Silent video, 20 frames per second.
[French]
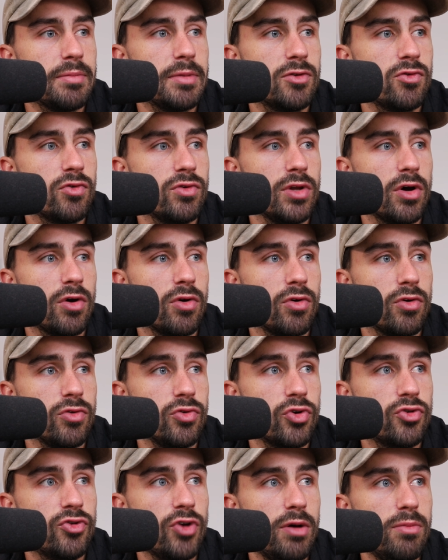Admettons, on est
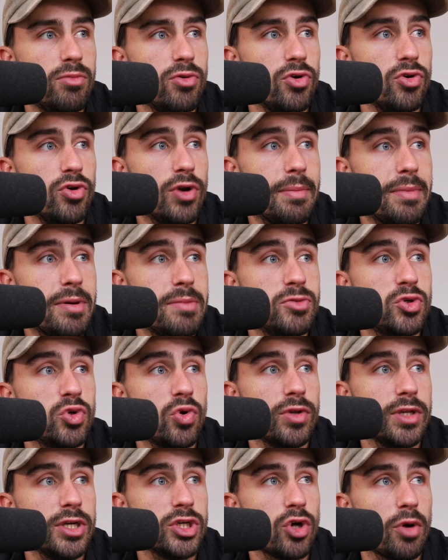en octobre, la même
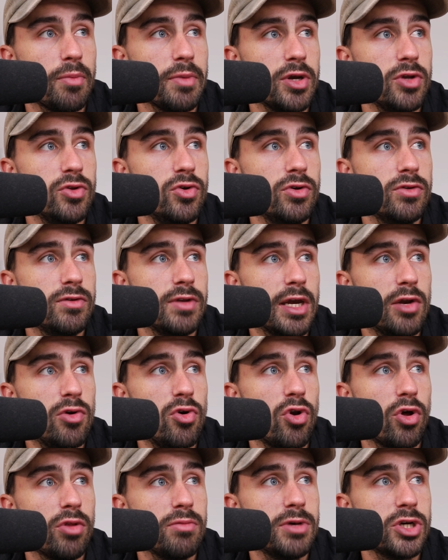journée j'en mets une autre, et
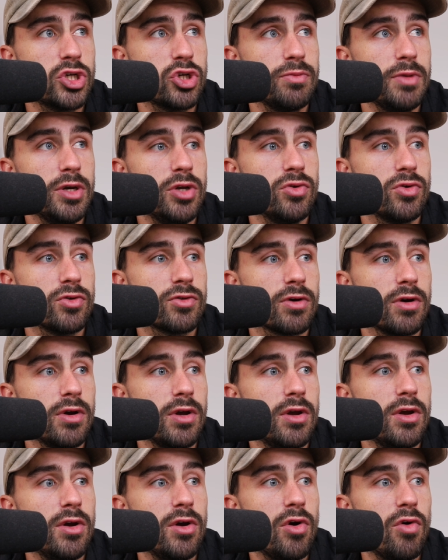le lendemain j'en mets une autre.
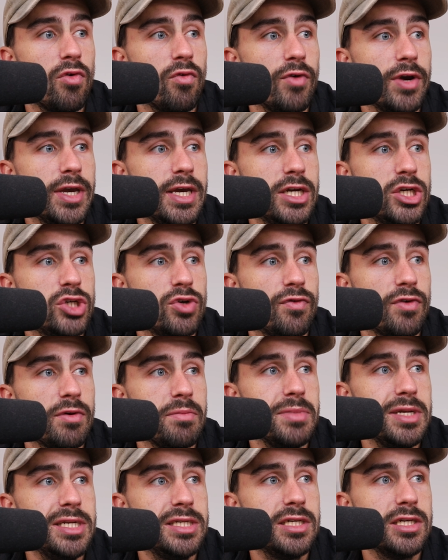Vous voyez, je fais
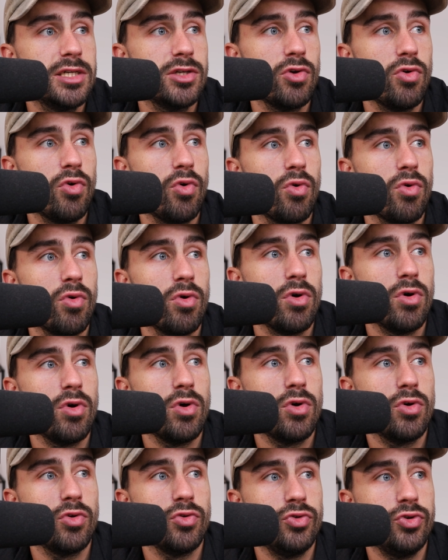1600 euros,
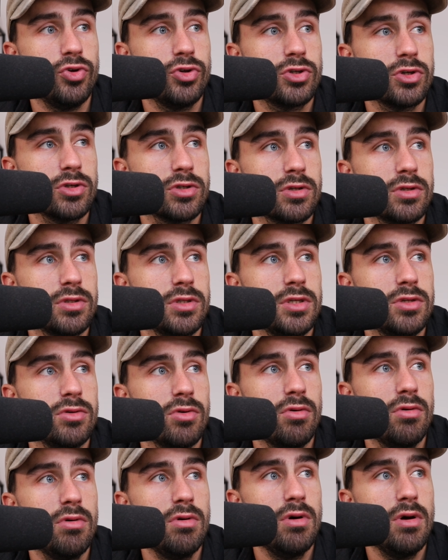270
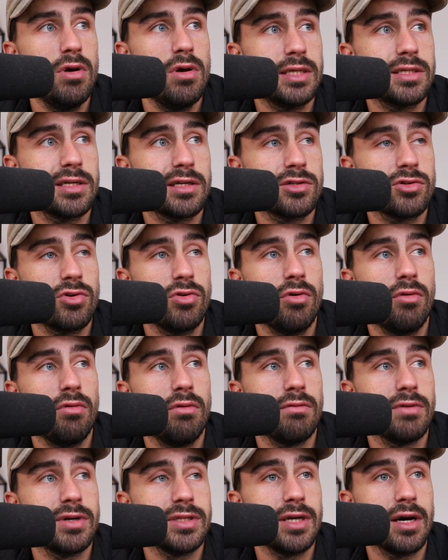euros et 500
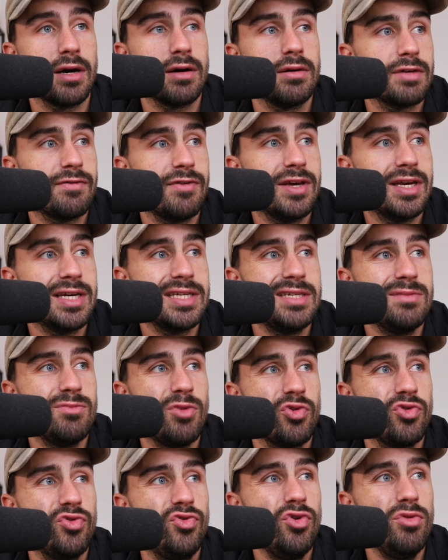euros, on va dire. Ça fait
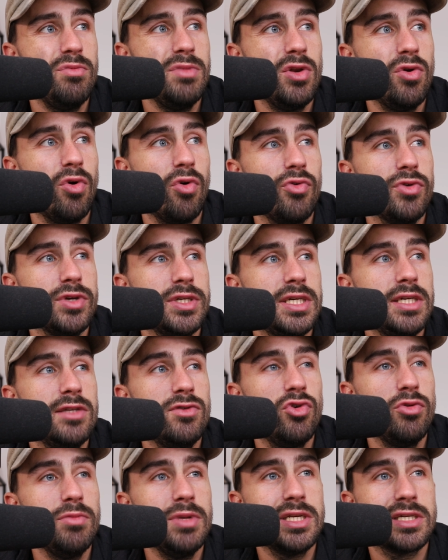quasiment 2000 euros ici,
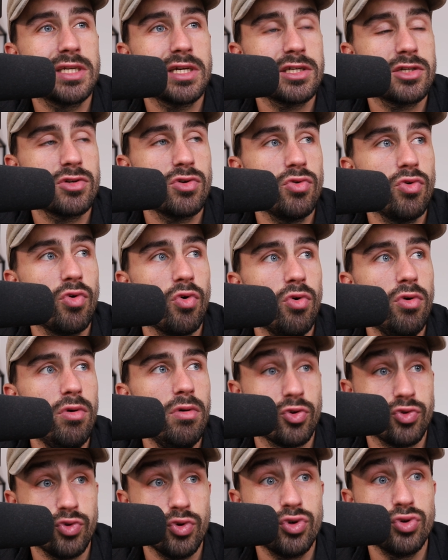2500 euros
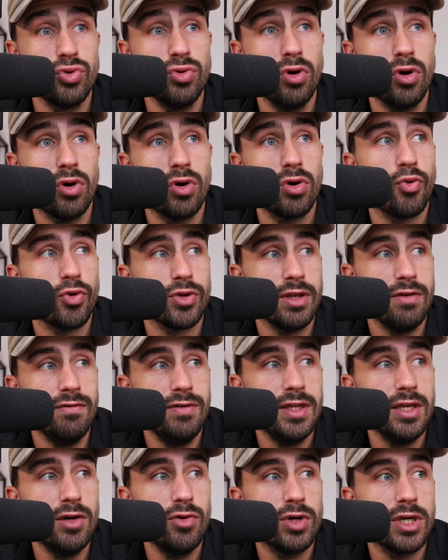en deux jours pour des
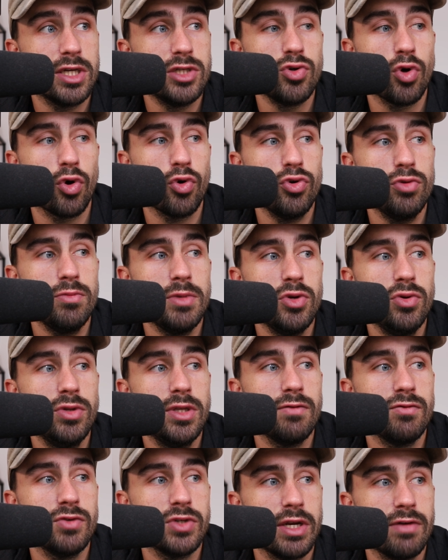vidéos qui durent une
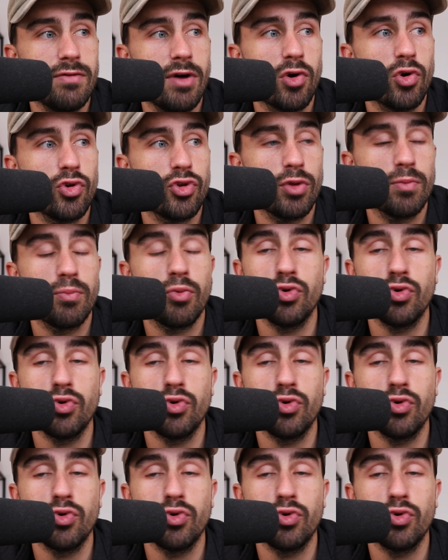minute, et vous allez voir que le temps